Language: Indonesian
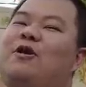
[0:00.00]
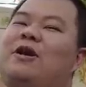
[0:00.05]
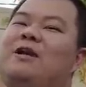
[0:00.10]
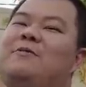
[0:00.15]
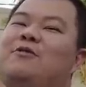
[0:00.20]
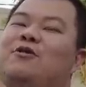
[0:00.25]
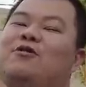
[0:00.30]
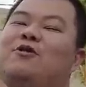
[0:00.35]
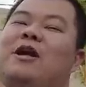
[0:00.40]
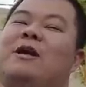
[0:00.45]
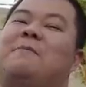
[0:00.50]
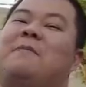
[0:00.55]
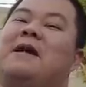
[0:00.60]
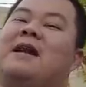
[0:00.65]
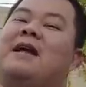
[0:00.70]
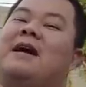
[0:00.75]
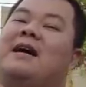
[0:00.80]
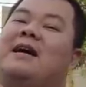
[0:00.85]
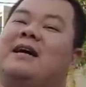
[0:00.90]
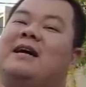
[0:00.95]
di MotoGP
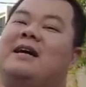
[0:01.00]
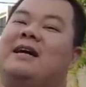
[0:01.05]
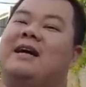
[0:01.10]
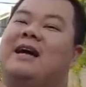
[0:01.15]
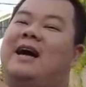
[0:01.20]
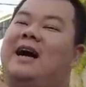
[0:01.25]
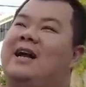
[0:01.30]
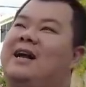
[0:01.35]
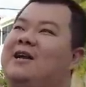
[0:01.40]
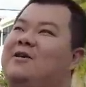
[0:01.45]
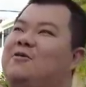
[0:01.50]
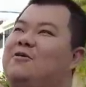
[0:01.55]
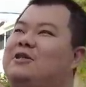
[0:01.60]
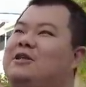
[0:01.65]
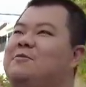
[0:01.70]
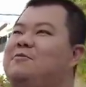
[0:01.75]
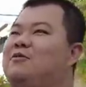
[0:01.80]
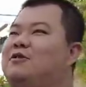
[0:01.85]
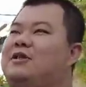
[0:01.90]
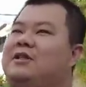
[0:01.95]
lah ada
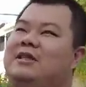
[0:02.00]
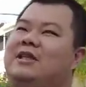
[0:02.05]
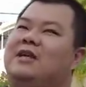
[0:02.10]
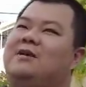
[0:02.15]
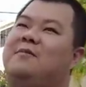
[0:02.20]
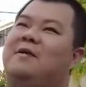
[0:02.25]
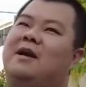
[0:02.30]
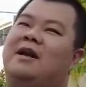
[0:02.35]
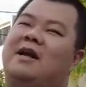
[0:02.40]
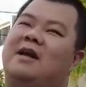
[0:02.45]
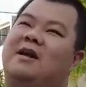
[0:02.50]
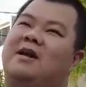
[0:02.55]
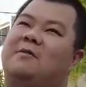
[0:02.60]
Rossi posisi kemana,